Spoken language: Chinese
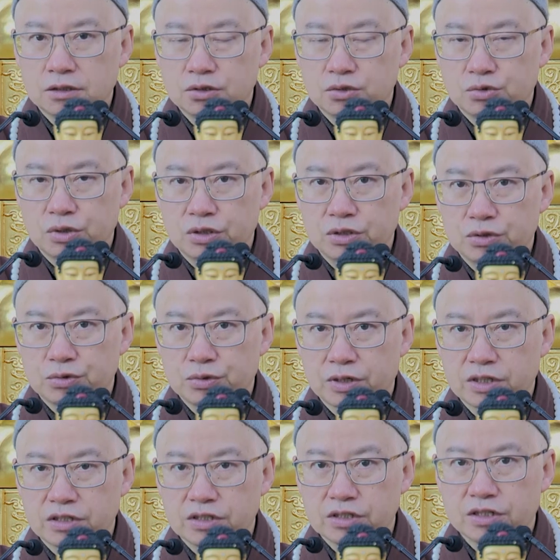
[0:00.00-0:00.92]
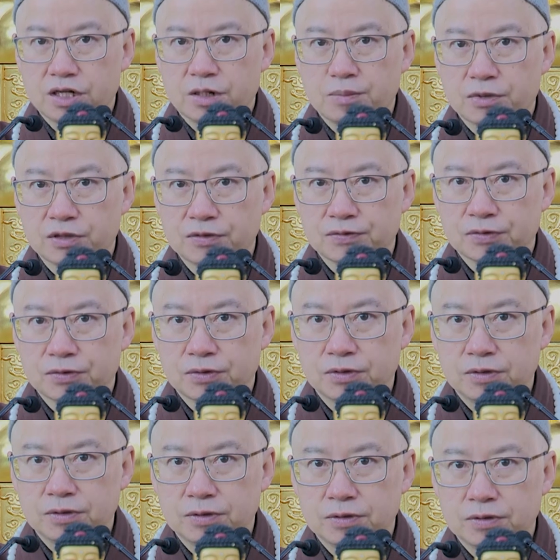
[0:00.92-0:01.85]
追随释迦牟尼
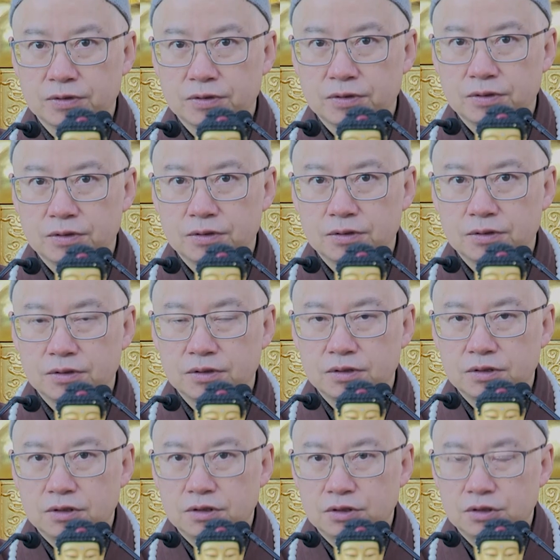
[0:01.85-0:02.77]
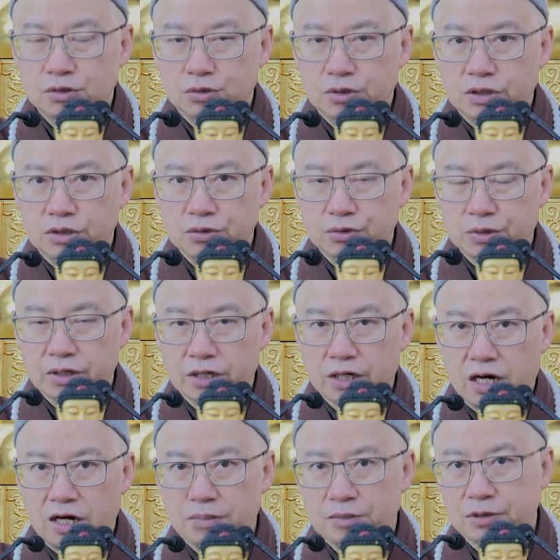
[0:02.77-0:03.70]
佛，追随
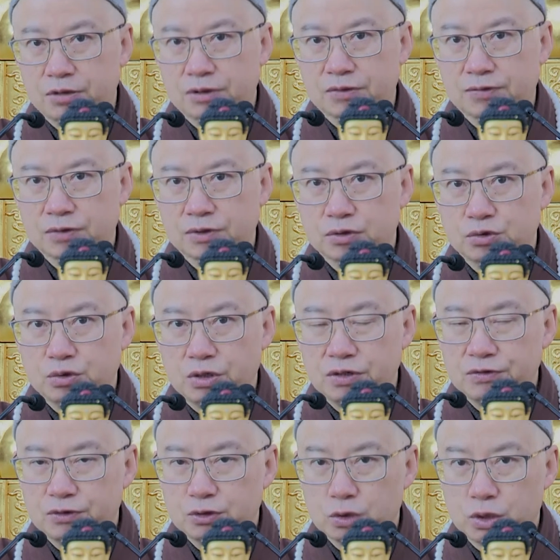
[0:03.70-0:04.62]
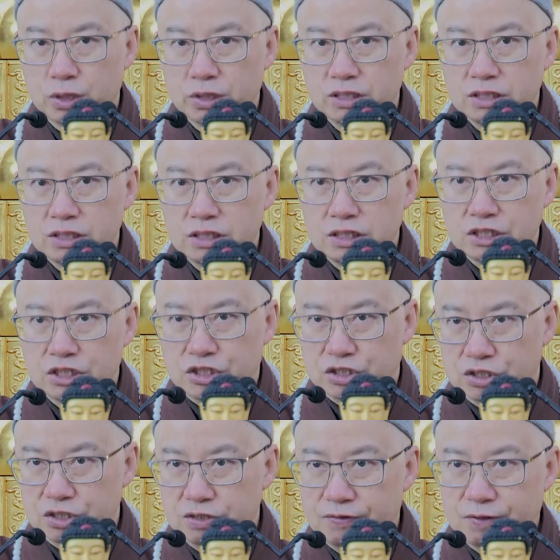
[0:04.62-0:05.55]
阿弥陀佛，追随
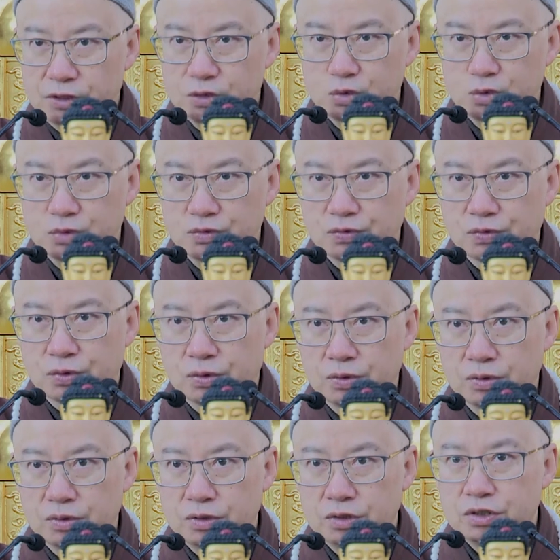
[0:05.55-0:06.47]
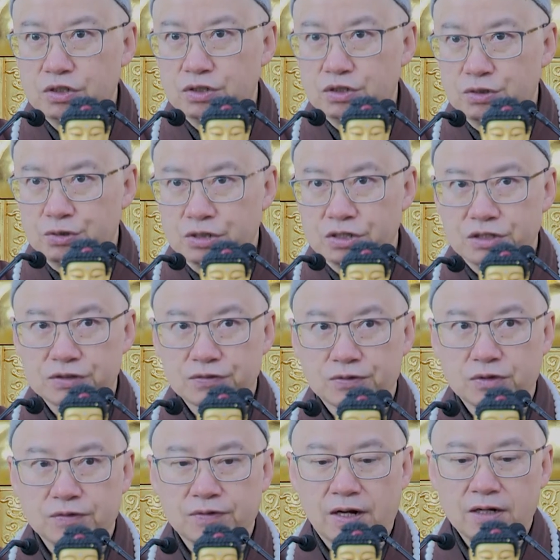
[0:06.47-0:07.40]
十方诸佛学习
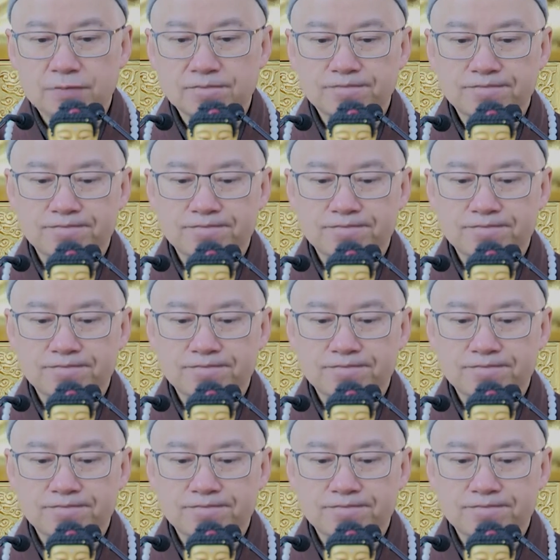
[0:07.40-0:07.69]
佛法。